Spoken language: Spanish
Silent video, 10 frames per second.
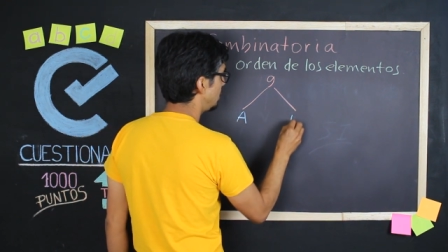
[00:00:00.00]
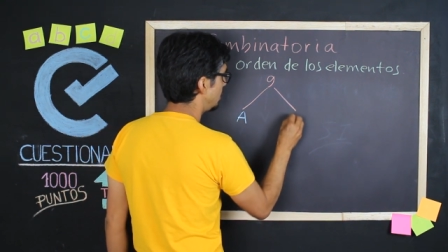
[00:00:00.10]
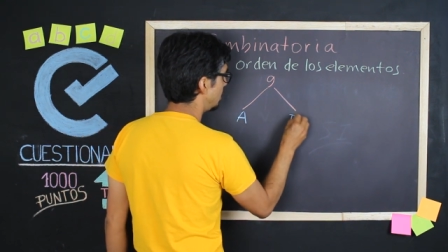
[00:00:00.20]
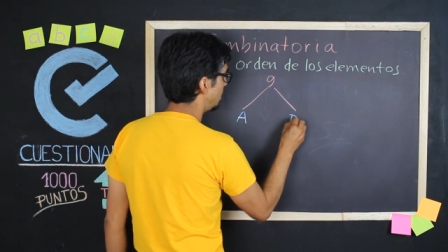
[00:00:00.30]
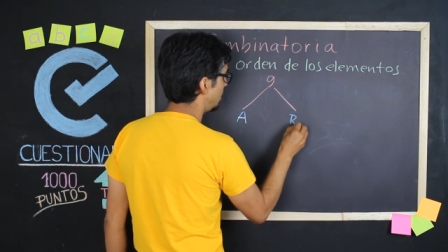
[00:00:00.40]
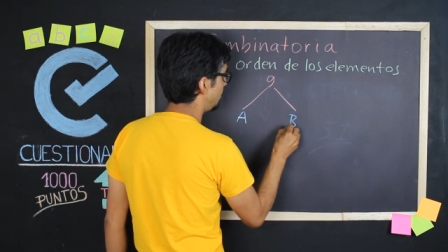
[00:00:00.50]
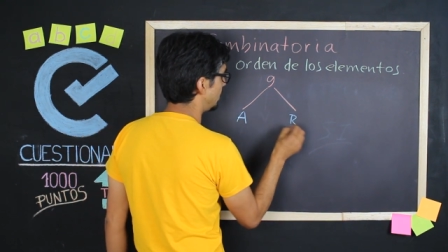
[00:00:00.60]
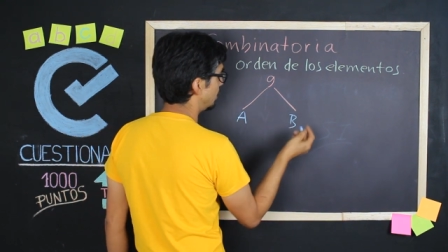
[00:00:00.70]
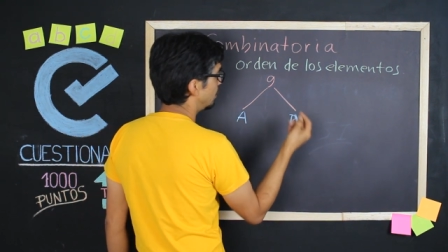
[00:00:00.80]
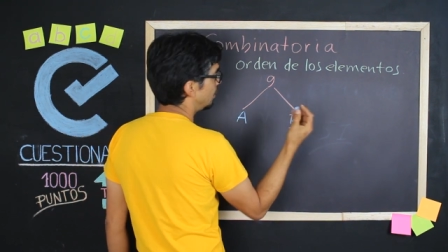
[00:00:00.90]
y
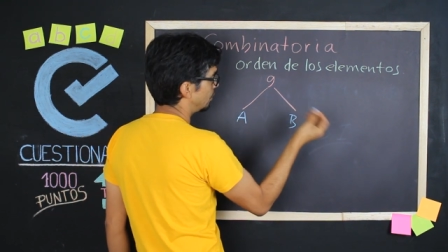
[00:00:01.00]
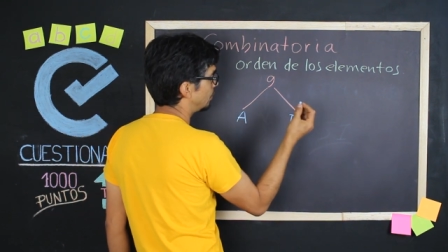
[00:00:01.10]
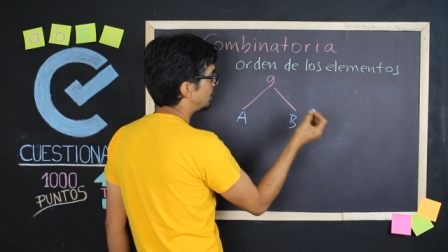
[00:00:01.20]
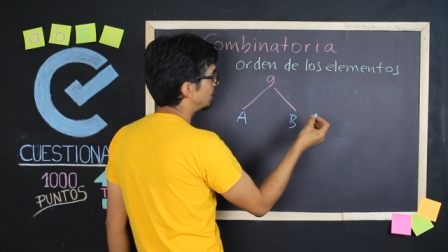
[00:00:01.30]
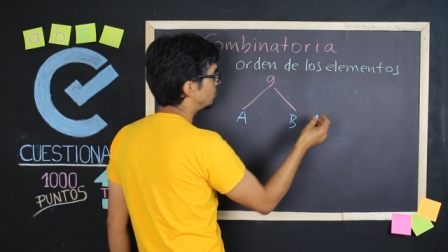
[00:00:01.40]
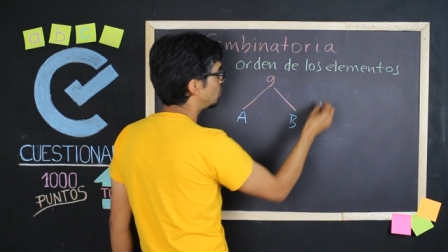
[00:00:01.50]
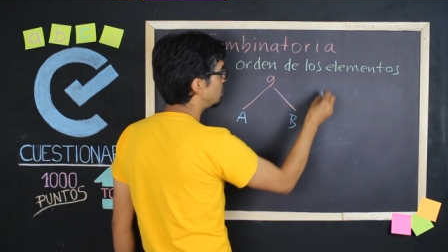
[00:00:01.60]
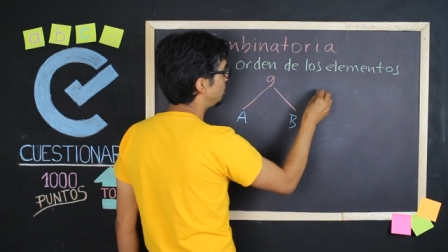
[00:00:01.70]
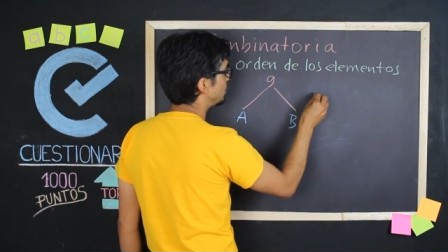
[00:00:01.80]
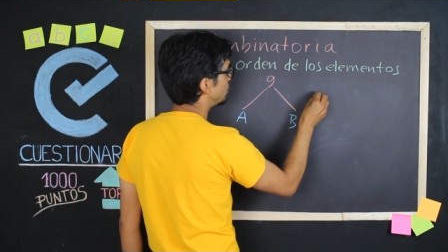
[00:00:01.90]
la B. Recuerda que
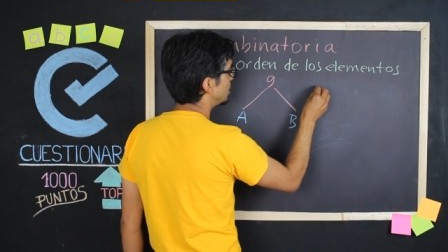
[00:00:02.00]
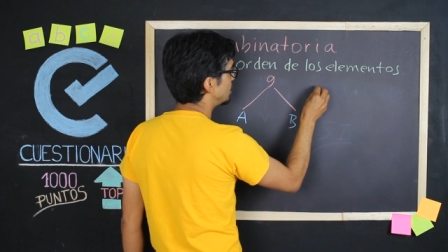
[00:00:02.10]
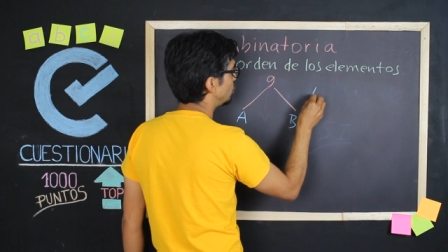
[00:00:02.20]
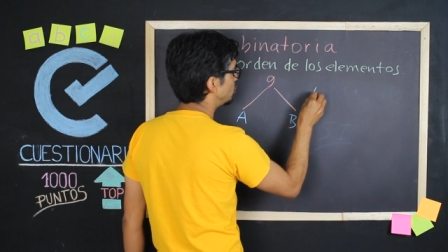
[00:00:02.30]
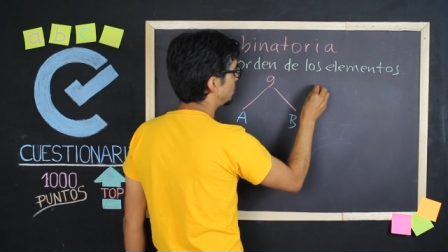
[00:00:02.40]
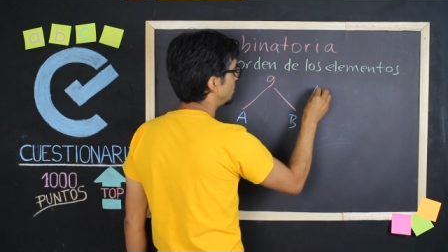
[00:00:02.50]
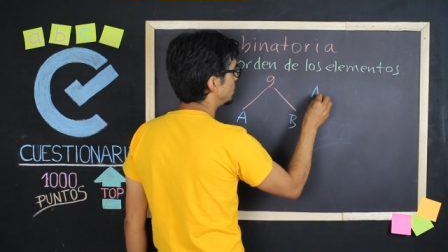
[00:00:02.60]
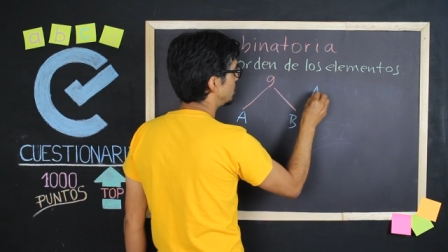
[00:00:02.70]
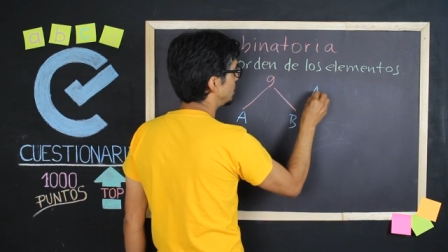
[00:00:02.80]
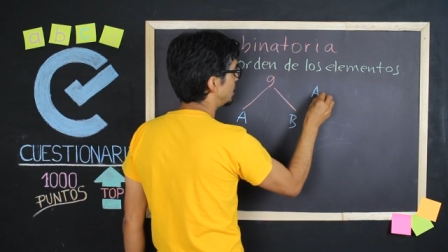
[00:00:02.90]
son nueve personas, entonces
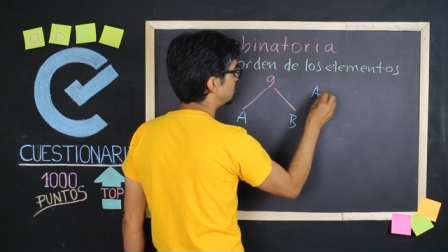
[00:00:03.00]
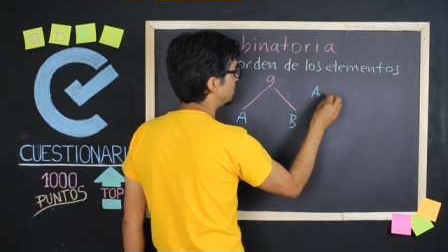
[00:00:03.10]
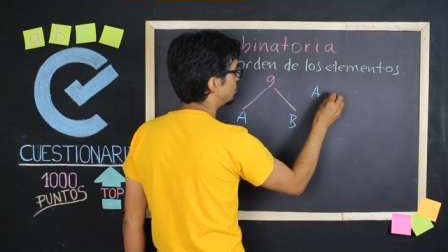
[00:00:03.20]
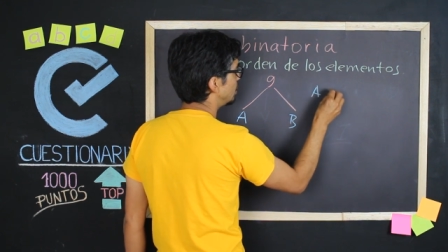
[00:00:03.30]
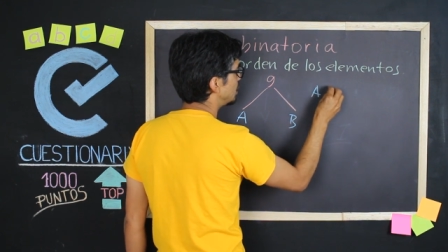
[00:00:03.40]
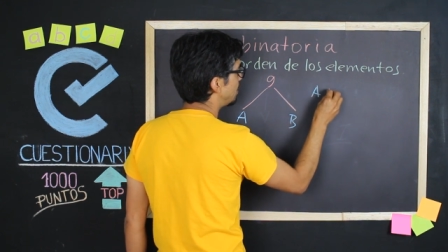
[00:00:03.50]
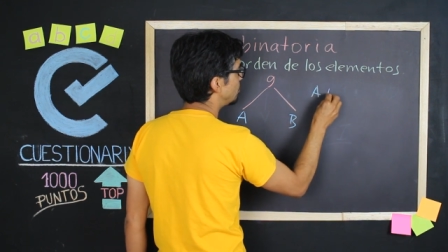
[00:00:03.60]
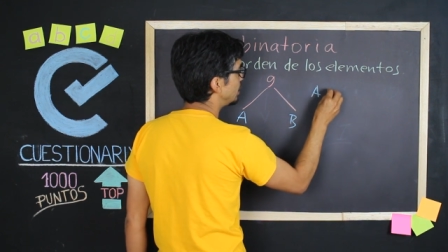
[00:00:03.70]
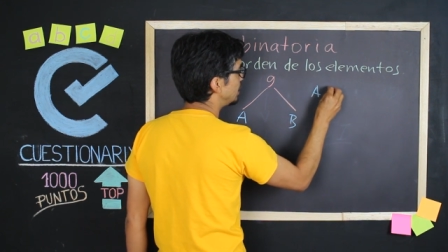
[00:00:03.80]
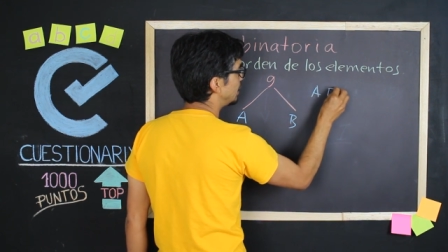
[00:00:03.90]
podemos decir las personas,
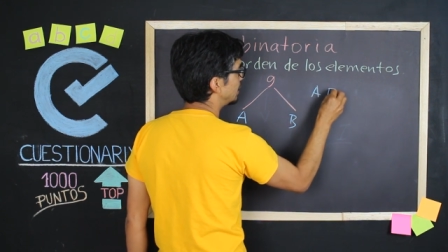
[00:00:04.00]
vamos a